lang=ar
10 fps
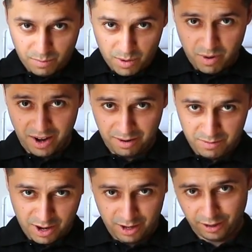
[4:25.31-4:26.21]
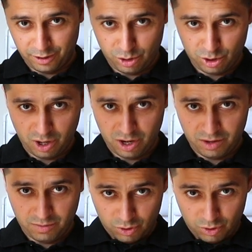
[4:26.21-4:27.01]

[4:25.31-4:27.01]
من برا بيها قشرة